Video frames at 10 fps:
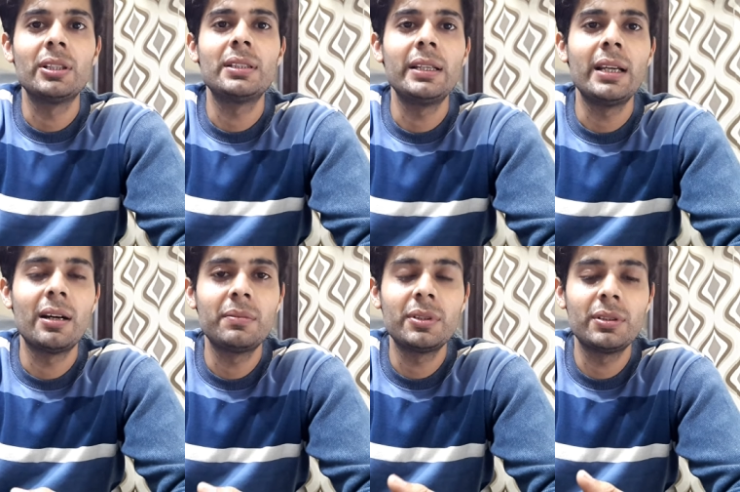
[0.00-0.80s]
तो इसलिए
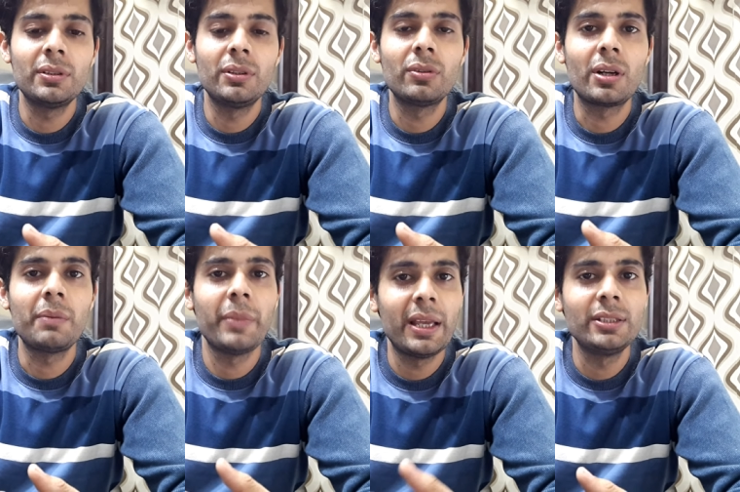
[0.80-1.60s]
हम लोगों
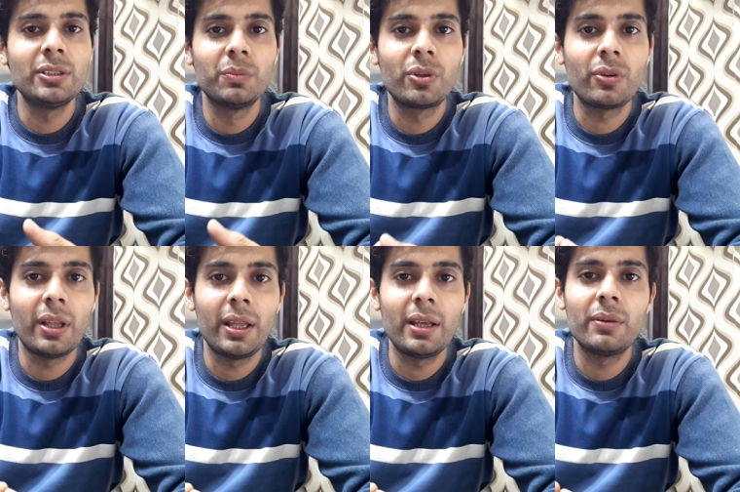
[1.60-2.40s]
का मेन जो मोटो
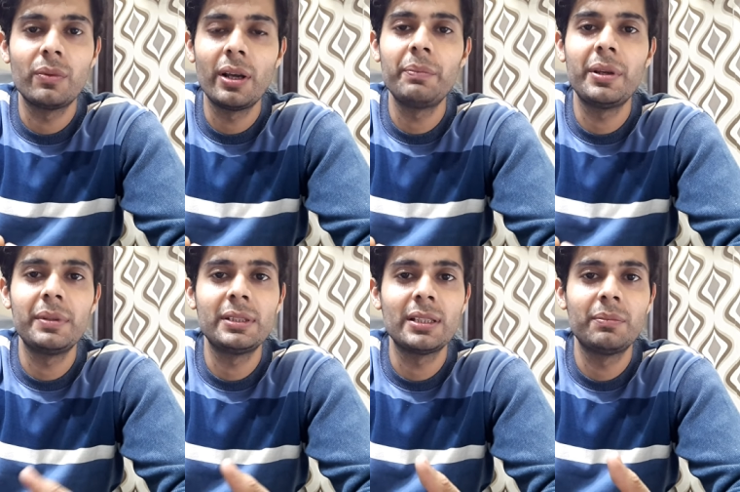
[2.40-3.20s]
है वो है
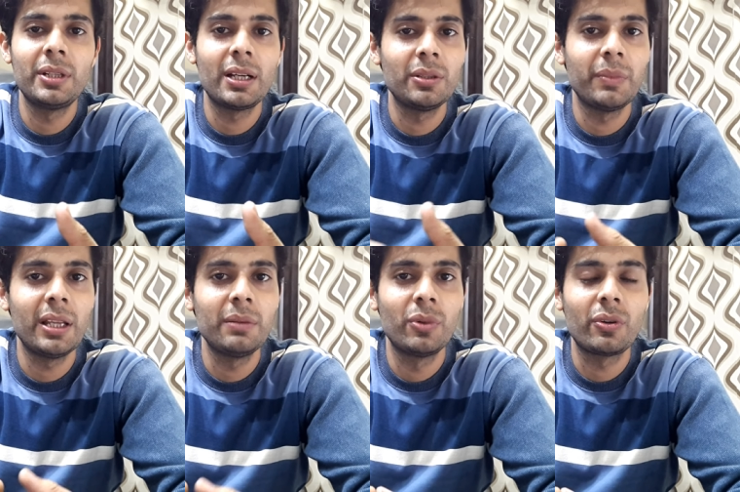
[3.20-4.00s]
बीवीसी कंपनी का जो
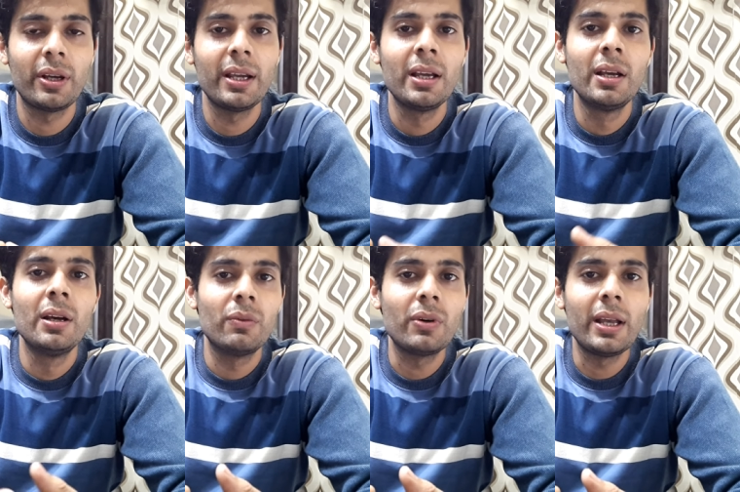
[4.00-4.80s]
मेन मोटो है
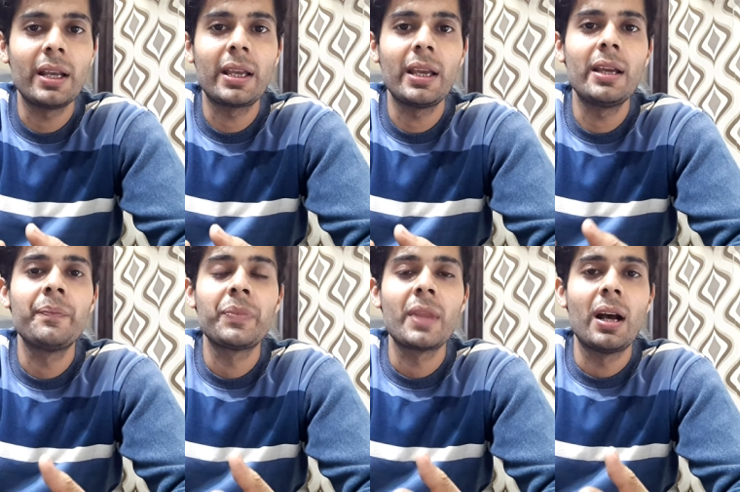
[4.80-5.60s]
वो है कि
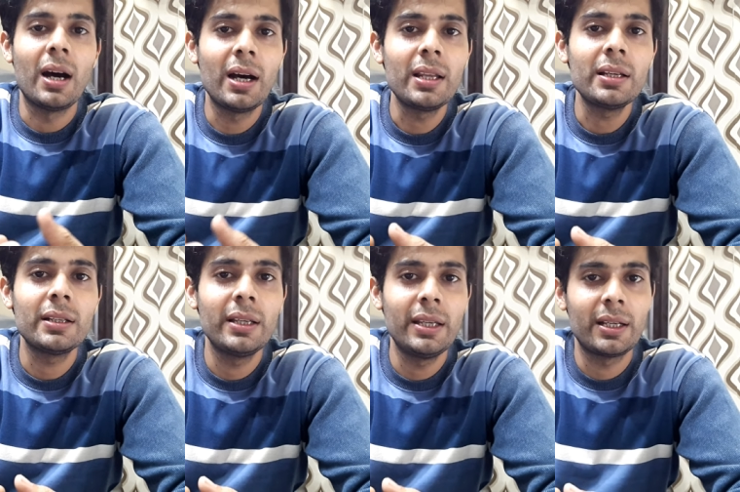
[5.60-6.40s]
हर
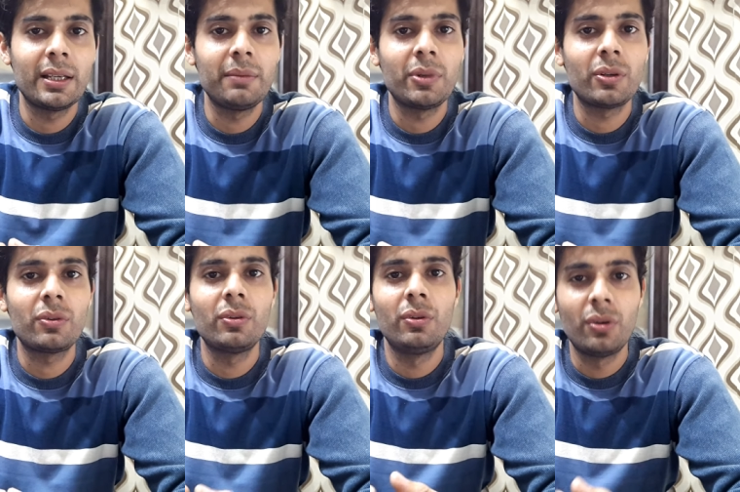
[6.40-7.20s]
एक गेमर
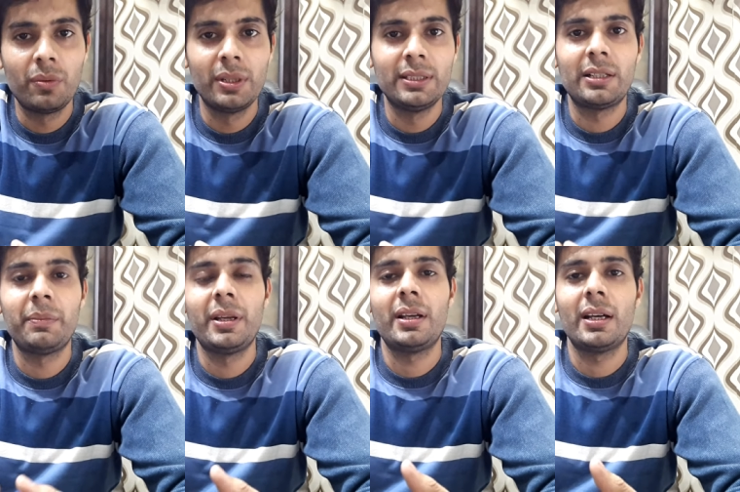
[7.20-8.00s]
को लो
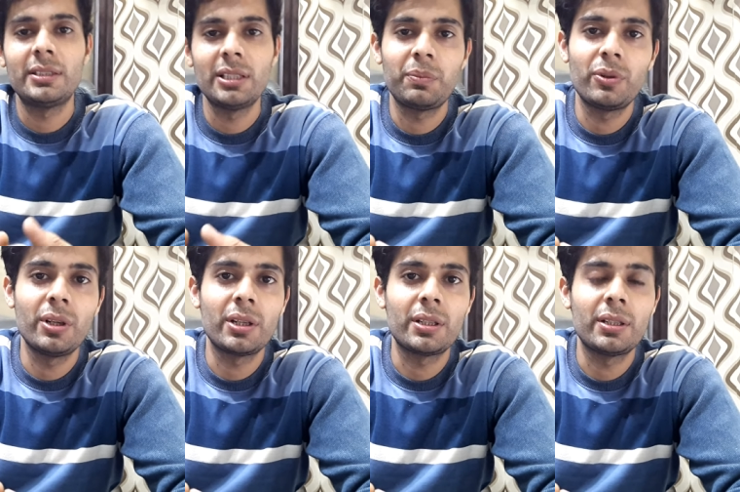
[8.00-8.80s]
बजट में अच्छा
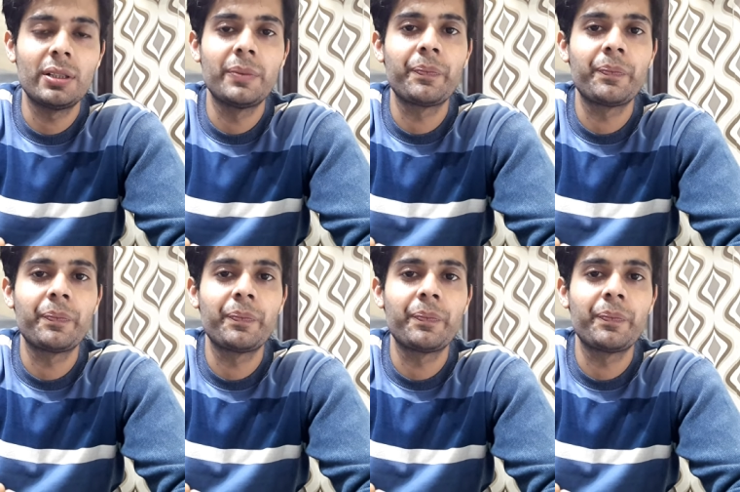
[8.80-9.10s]
प्रोडक्ट